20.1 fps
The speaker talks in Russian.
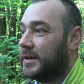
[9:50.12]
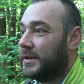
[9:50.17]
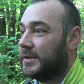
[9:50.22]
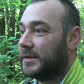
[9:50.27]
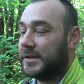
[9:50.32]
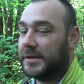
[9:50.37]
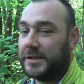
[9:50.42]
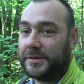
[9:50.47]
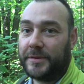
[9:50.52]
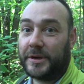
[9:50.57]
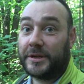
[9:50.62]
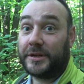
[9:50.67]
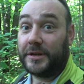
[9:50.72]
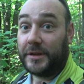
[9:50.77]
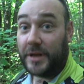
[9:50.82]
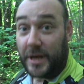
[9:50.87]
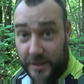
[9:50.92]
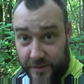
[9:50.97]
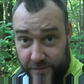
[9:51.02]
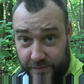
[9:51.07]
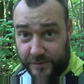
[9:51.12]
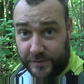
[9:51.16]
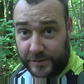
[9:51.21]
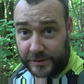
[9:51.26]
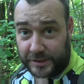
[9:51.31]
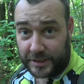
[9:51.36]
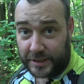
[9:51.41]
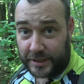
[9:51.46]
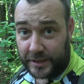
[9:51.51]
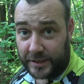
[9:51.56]
За всем
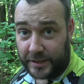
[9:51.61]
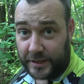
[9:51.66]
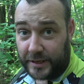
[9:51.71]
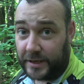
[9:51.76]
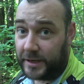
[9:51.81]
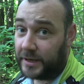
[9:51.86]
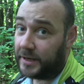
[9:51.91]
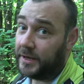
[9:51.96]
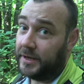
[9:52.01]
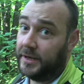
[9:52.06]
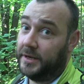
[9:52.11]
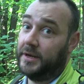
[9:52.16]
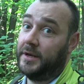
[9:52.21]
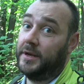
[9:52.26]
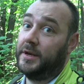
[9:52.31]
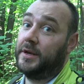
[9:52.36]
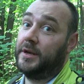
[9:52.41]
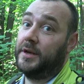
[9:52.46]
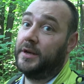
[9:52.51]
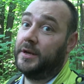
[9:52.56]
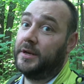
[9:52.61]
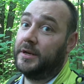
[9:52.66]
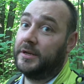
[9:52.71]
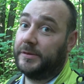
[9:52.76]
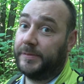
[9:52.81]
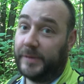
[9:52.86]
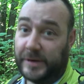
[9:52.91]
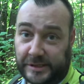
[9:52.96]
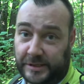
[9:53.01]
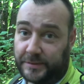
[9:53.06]
откланиваюсь.
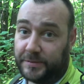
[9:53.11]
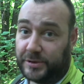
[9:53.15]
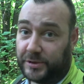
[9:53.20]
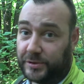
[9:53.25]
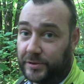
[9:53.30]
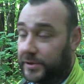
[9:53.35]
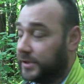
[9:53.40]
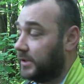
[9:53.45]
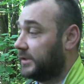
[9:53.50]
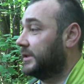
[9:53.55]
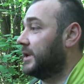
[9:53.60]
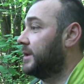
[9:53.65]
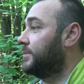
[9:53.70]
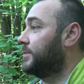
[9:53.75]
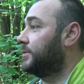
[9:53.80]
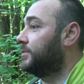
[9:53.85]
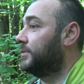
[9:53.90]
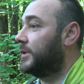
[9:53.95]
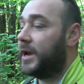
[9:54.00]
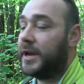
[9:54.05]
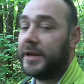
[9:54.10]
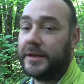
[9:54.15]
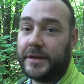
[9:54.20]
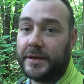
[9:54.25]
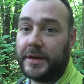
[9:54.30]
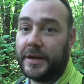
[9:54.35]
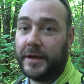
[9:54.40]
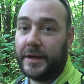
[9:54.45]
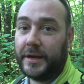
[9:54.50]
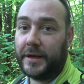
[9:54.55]
Спасибо, что с нами
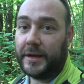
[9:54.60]
гуляете.